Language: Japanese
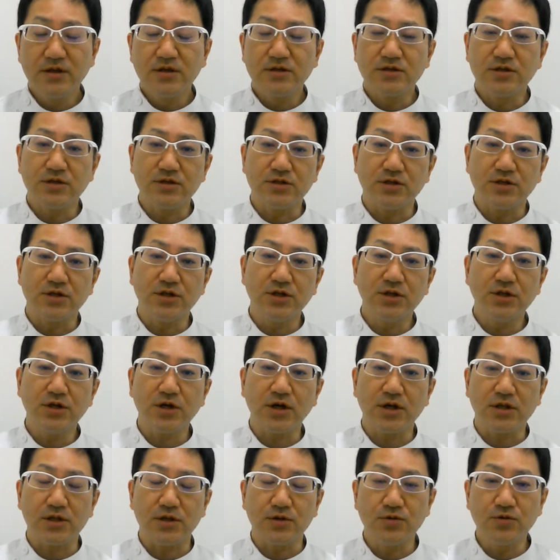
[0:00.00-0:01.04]
先生
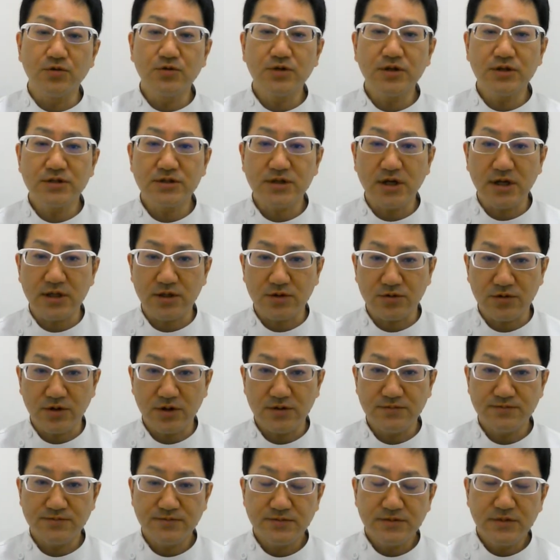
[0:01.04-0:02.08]
リリカってどうですかとか、
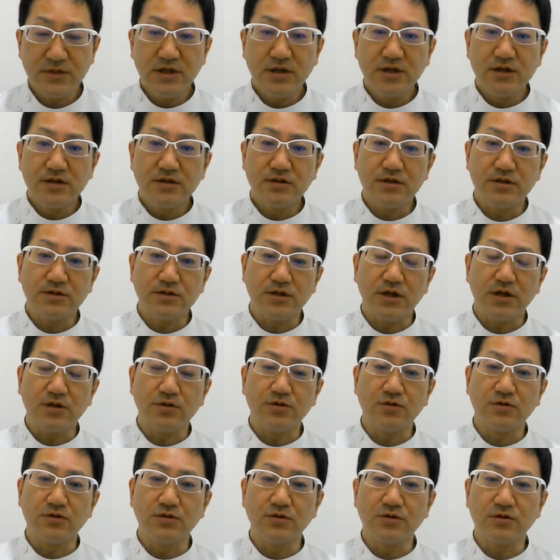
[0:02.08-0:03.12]
先生あ
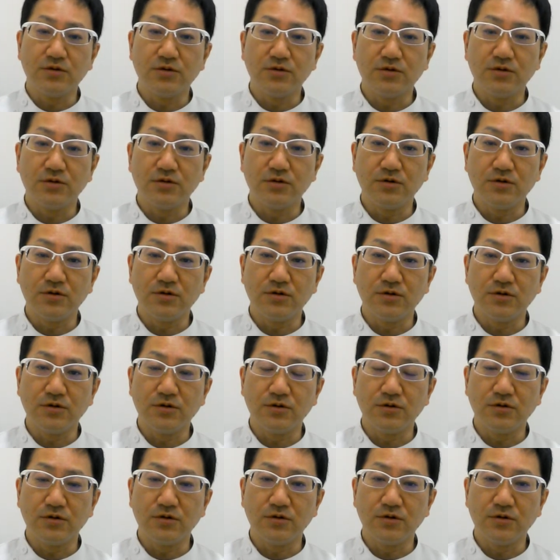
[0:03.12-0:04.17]

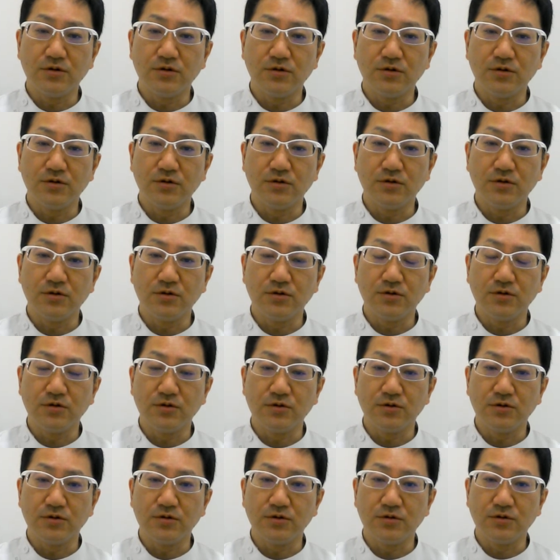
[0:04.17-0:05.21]

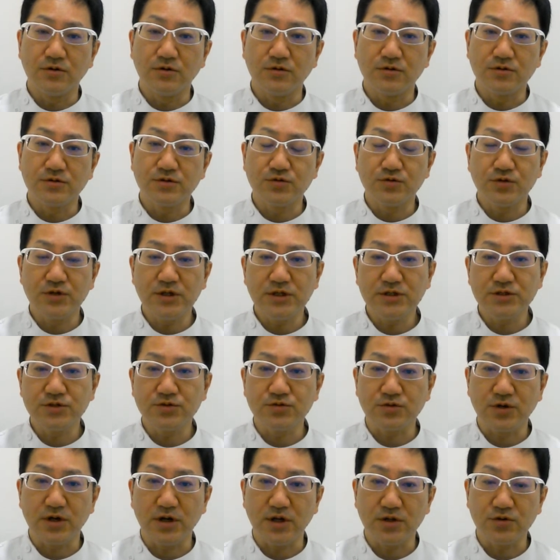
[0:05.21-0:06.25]
のー、ストレッチ
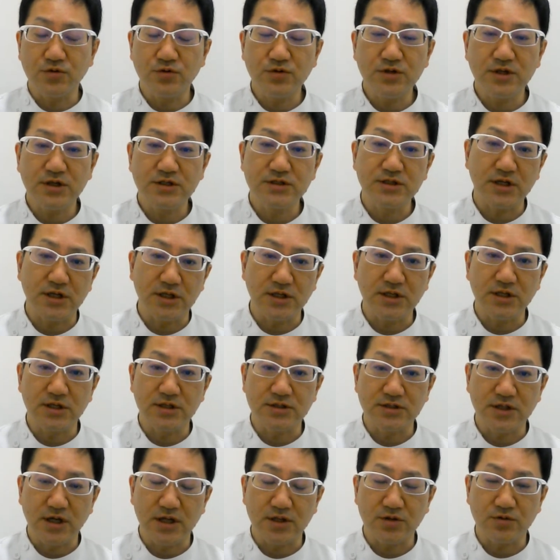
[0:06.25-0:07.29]
とかどんなしたらいいんで
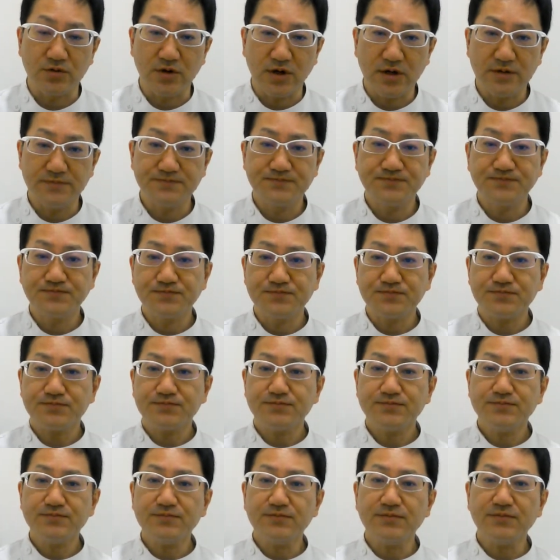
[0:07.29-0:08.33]
すかとか、
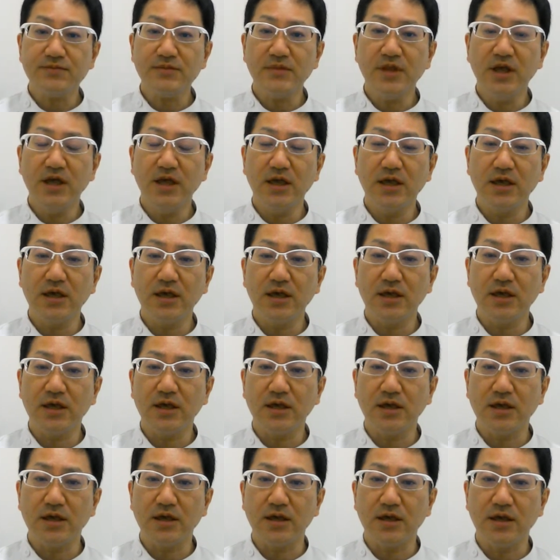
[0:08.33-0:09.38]

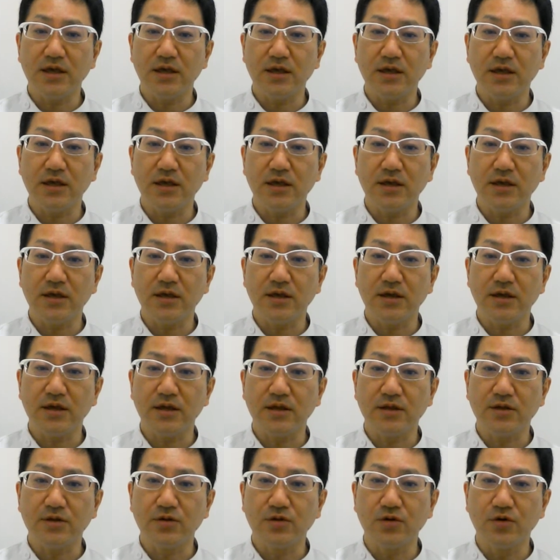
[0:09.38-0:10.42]

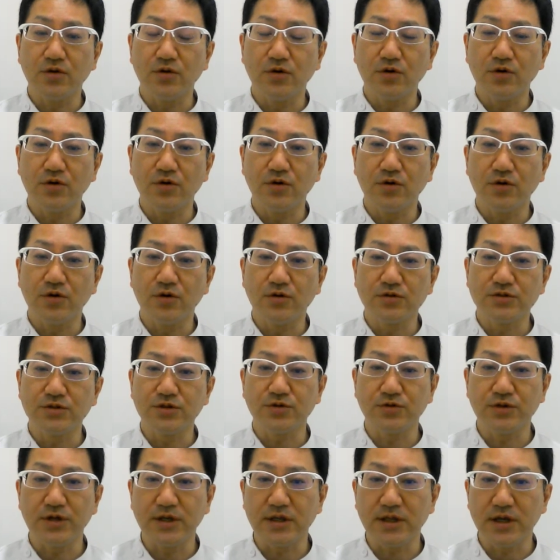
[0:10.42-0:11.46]
えー、っと、つい
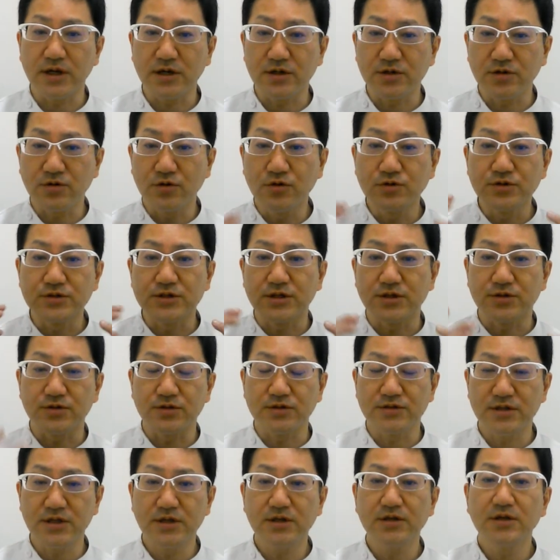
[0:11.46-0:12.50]
この間コルセットで
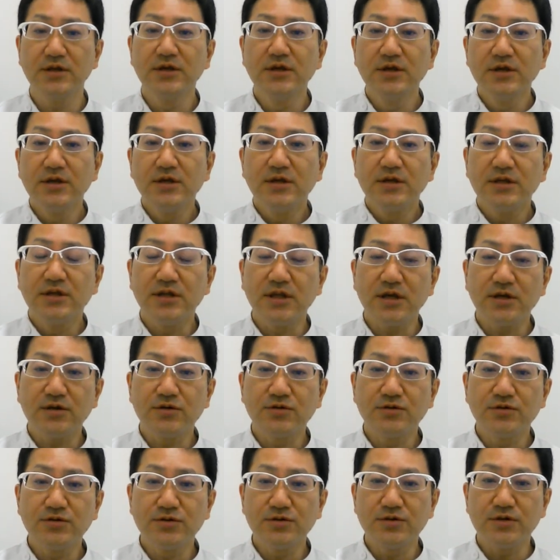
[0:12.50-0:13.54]
すね、
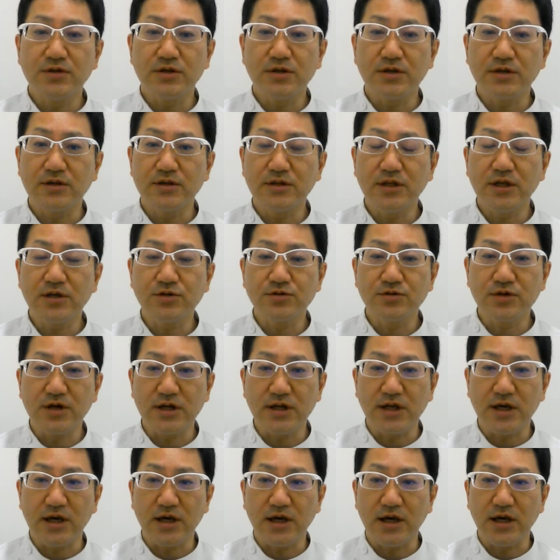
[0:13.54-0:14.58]
ネックネックか
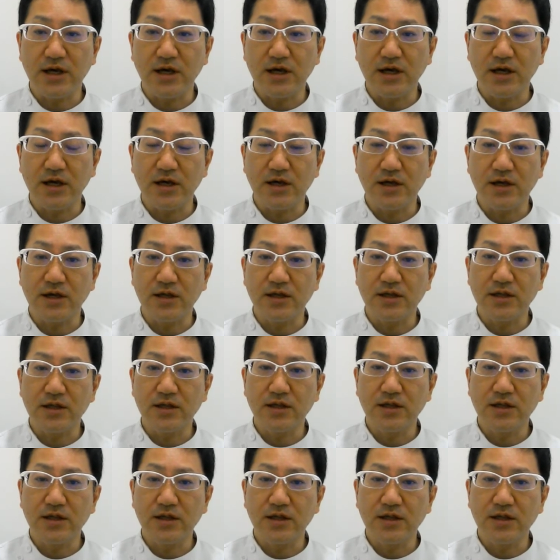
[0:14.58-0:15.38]
ら